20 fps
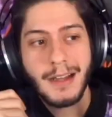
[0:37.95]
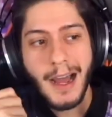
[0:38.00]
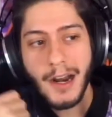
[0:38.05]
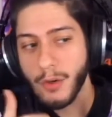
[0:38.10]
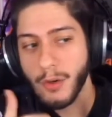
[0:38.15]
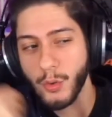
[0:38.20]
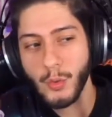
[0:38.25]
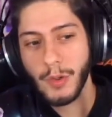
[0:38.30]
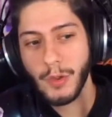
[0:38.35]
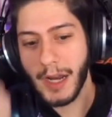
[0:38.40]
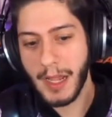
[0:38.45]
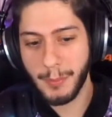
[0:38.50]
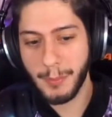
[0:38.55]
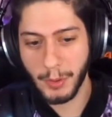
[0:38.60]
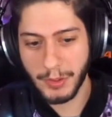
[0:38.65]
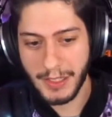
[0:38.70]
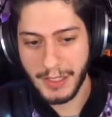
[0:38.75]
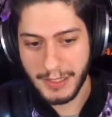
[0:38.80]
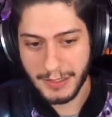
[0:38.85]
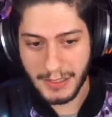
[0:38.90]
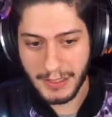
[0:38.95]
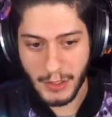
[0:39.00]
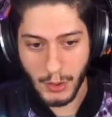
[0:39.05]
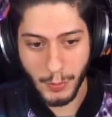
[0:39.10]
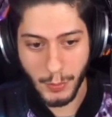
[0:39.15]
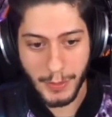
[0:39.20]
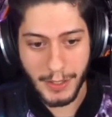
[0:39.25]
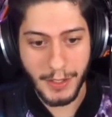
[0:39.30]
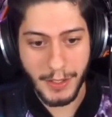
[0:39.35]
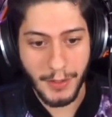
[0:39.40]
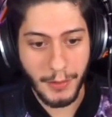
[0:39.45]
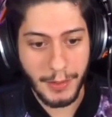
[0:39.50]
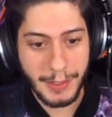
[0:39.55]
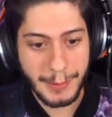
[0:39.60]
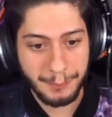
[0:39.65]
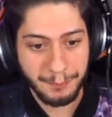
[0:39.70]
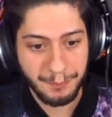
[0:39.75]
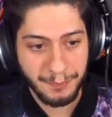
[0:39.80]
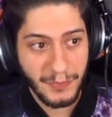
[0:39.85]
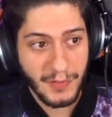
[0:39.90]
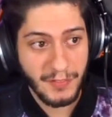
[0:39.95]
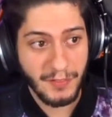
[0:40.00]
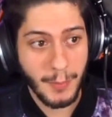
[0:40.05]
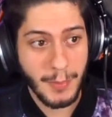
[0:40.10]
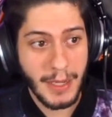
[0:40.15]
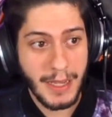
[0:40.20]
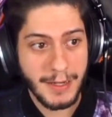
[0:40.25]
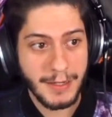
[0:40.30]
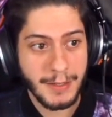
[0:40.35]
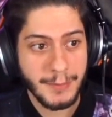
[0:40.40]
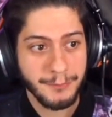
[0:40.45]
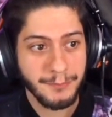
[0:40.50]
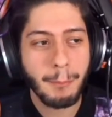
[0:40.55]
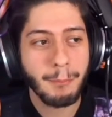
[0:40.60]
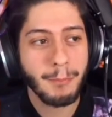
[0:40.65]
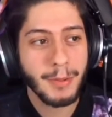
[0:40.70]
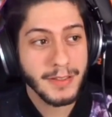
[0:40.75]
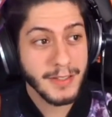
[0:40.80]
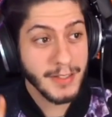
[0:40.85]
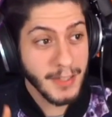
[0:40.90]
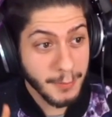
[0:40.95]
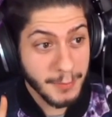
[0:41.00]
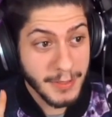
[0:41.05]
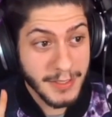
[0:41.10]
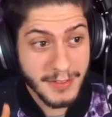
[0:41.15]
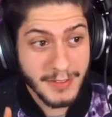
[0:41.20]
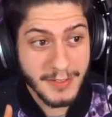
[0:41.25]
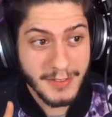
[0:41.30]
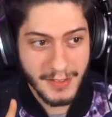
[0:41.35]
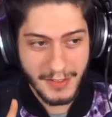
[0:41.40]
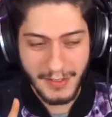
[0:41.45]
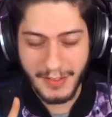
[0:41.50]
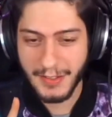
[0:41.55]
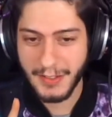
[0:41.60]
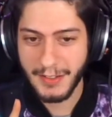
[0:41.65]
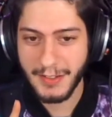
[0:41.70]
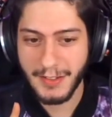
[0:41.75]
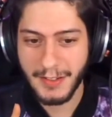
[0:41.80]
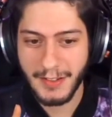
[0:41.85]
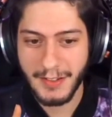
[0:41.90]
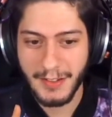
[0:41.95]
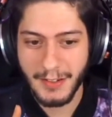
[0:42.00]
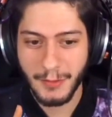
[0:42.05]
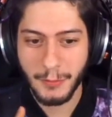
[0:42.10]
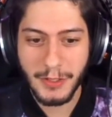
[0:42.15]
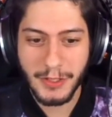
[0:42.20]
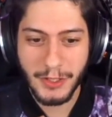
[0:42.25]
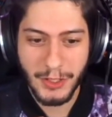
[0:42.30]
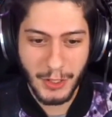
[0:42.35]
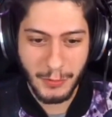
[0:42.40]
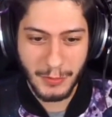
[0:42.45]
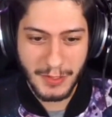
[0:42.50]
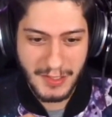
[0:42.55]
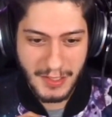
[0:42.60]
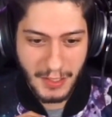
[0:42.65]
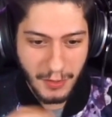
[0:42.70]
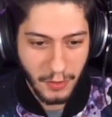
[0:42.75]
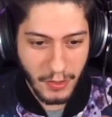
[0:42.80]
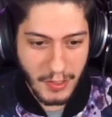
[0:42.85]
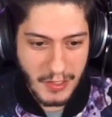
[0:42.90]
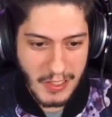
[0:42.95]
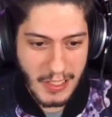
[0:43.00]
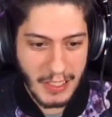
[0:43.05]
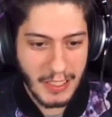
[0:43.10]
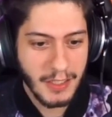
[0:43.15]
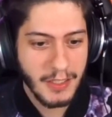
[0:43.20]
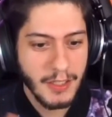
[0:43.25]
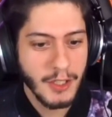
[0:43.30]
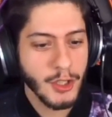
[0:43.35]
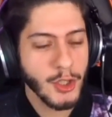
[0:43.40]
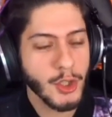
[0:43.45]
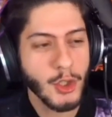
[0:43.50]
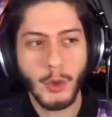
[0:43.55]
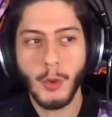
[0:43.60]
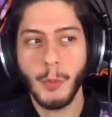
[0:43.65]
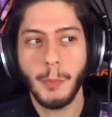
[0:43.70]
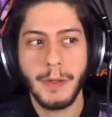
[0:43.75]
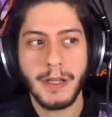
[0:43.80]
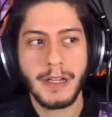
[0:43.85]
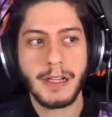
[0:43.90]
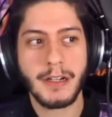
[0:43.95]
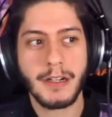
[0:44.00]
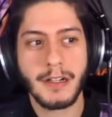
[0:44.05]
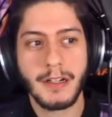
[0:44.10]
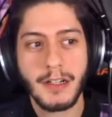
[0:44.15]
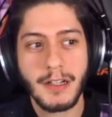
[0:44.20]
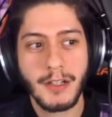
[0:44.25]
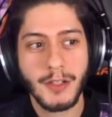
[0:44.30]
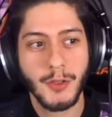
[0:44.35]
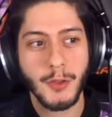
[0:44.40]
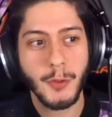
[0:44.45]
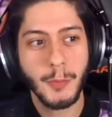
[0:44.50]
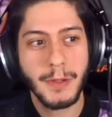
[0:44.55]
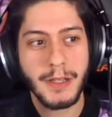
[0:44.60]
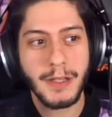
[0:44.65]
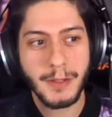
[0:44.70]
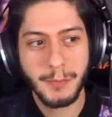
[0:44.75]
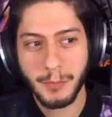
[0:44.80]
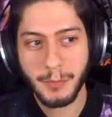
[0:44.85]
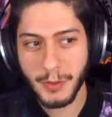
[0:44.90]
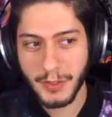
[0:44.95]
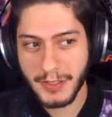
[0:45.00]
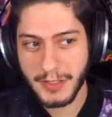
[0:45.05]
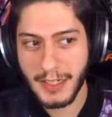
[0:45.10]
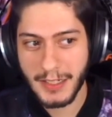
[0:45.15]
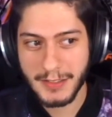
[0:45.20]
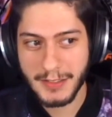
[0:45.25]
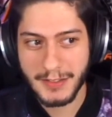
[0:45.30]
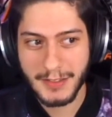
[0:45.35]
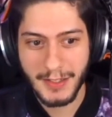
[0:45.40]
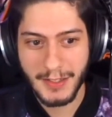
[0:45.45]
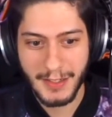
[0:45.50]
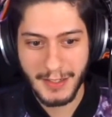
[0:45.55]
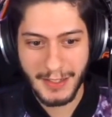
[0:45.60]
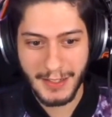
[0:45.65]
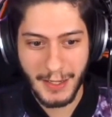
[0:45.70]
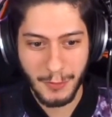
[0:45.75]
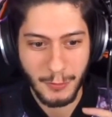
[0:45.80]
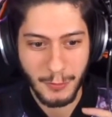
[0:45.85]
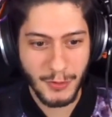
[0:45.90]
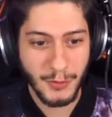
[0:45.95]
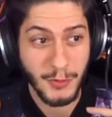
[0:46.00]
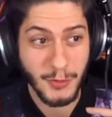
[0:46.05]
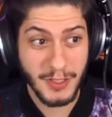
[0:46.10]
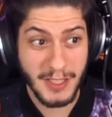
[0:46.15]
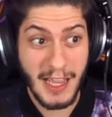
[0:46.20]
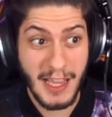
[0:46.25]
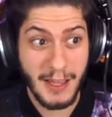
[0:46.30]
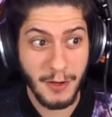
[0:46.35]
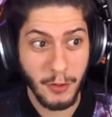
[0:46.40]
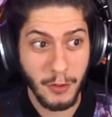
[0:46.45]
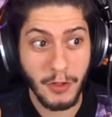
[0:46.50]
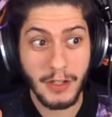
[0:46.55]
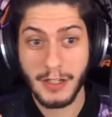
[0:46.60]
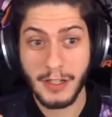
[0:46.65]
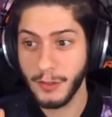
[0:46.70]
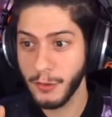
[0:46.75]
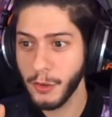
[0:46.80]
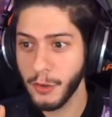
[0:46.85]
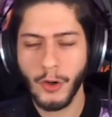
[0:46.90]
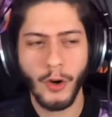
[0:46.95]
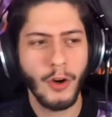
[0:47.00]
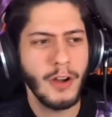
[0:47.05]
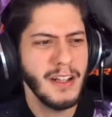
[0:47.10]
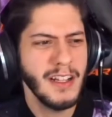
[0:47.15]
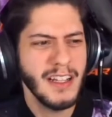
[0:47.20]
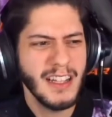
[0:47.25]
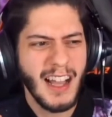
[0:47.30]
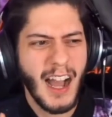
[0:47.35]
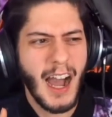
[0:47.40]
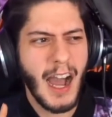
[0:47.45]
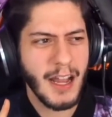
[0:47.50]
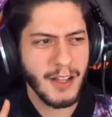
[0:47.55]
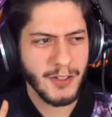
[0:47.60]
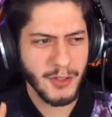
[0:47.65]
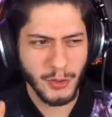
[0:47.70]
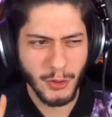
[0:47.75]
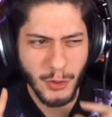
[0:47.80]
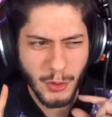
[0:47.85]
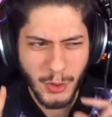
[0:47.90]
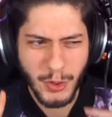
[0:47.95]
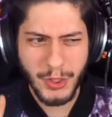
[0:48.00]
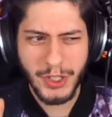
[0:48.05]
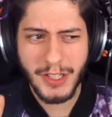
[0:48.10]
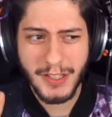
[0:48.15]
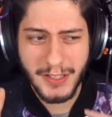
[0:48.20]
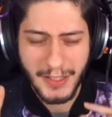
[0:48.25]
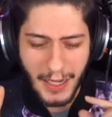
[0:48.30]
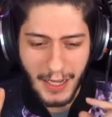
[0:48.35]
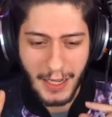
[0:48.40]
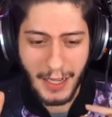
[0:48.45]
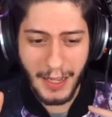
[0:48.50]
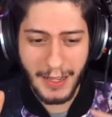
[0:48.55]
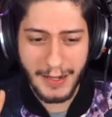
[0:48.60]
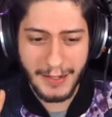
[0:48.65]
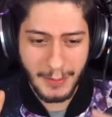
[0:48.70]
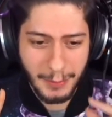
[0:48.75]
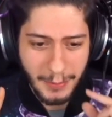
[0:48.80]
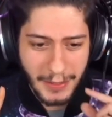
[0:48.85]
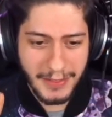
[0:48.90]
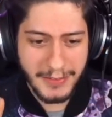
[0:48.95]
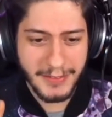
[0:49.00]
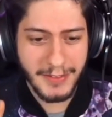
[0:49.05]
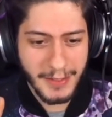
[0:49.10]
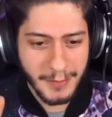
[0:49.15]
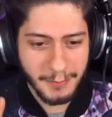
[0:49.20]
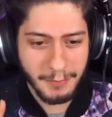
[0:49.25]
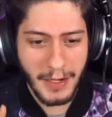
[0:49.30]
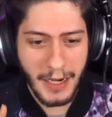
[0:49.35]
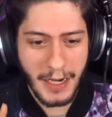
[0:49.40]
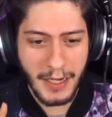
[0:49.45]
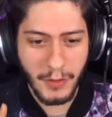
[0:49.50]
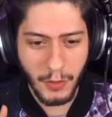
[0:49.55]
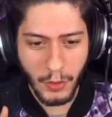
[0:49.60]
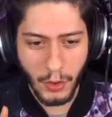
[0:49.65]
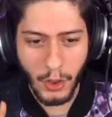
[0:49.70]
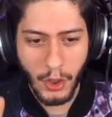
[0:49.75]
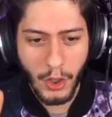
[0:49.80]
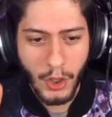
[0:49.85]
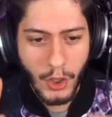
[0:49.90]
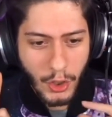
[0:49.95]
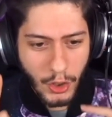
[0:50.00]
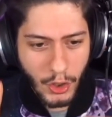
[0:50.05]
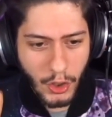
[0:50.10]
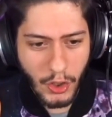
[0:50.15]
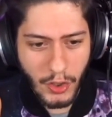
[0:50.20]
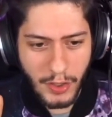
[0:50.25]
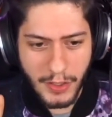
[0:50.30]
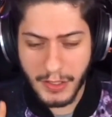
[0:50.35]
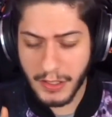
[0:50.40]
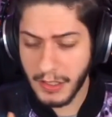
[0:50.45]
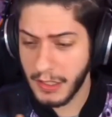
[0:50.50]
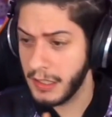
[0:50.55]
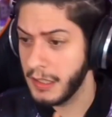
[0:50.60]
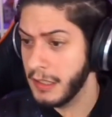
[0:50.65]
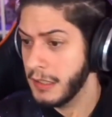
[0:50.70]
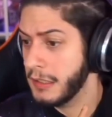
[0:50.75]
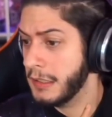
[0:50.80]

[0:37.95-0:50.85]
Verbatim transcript: annulla i poteri dei supereroi. Va bene? Praticamente, eh, quindi c'è questa cosa super, super importante che è questo siero che loro ah, sono riusciti a, a riprendere in mano con